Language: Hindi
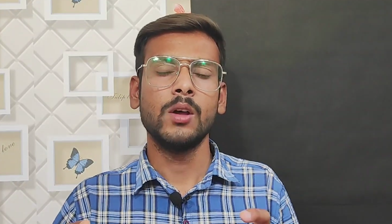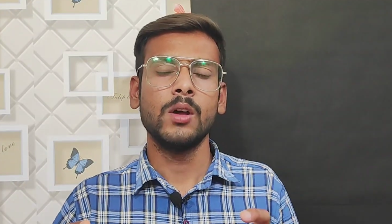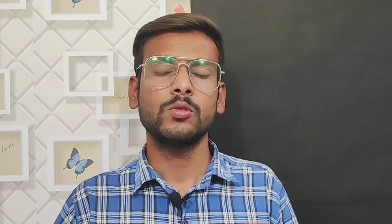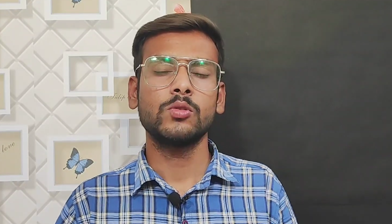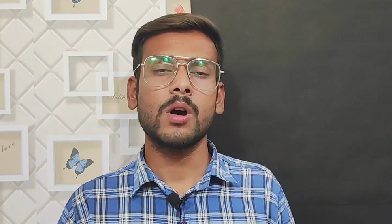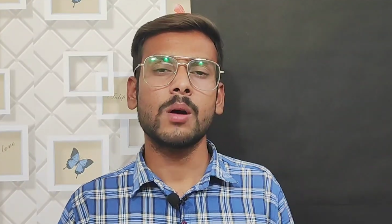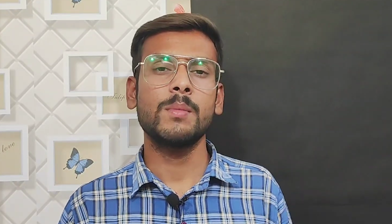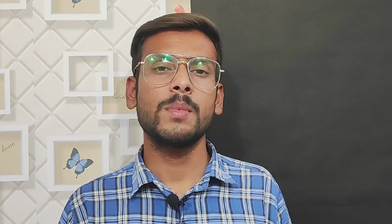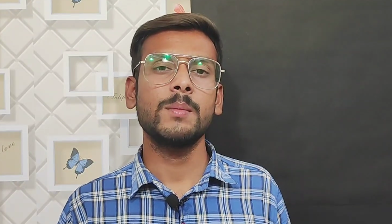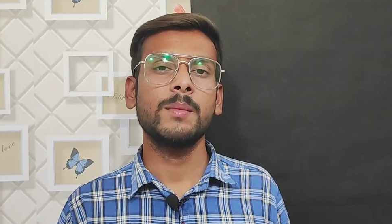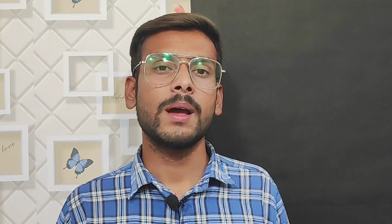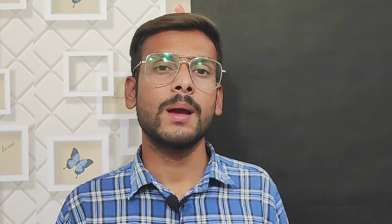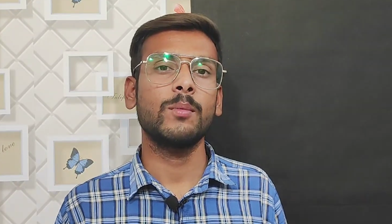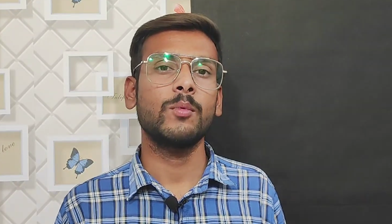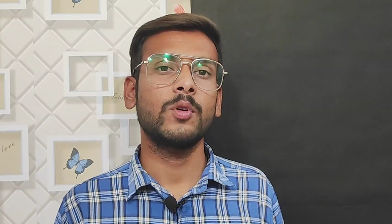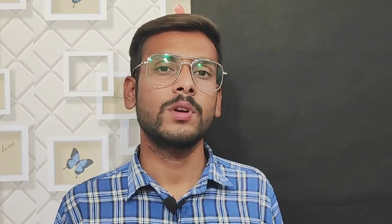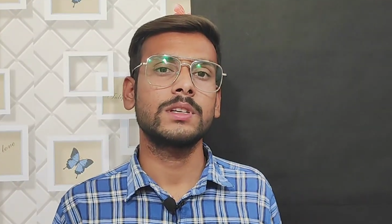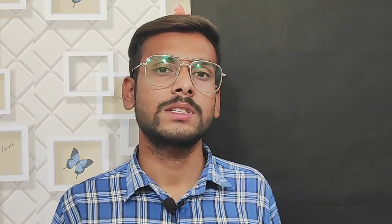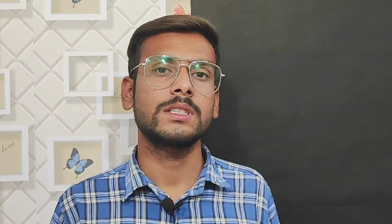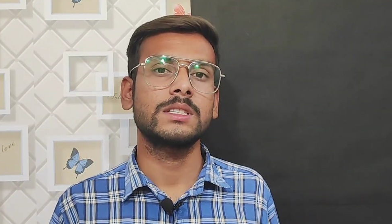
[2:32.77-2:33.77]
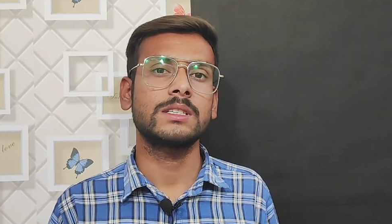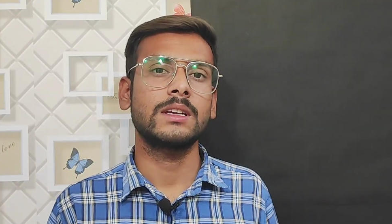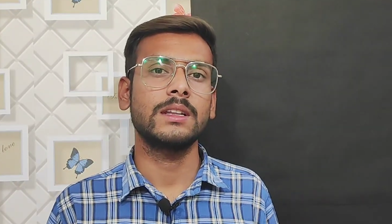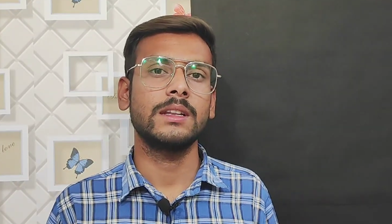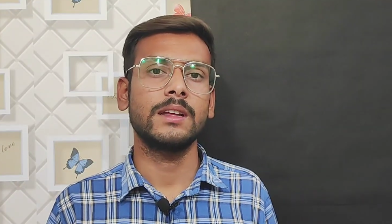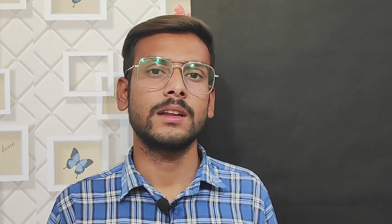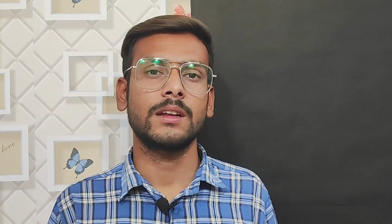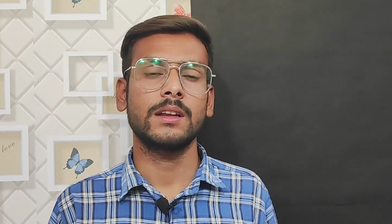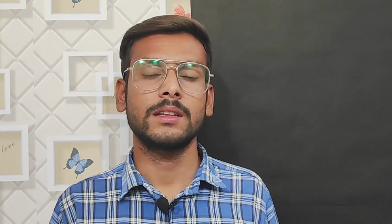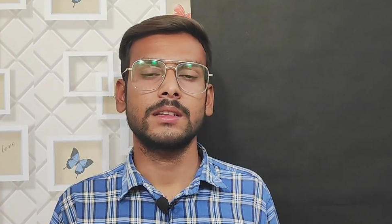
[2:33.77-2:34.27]
तो अभी मैं आपको एक चीज़
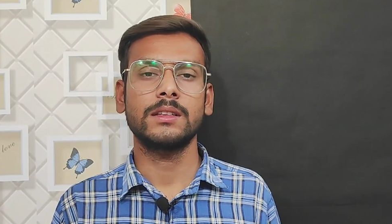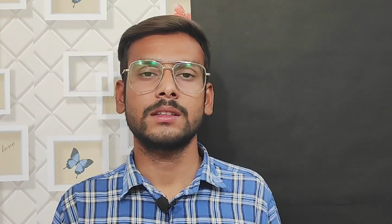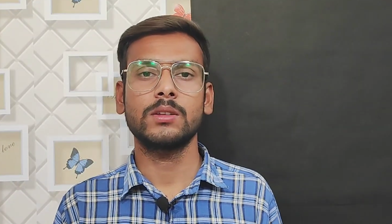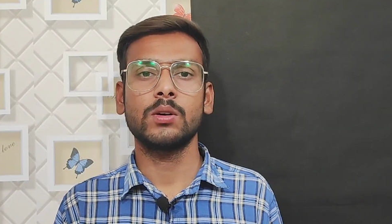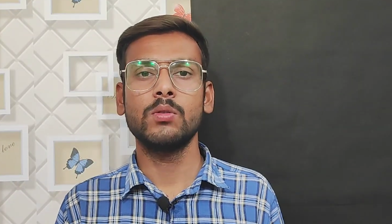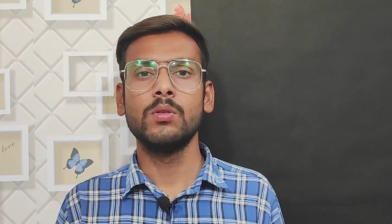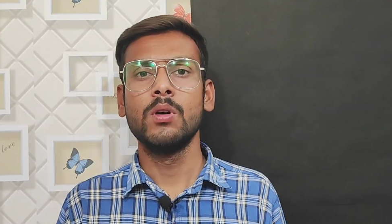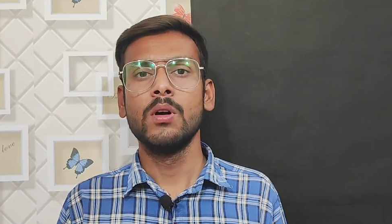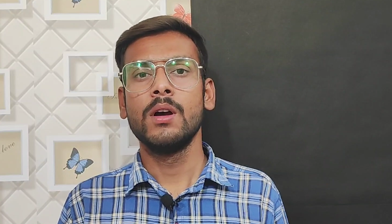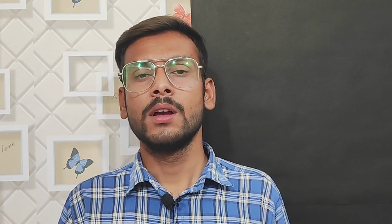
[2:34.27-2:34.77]
क्लियर कर देता हूं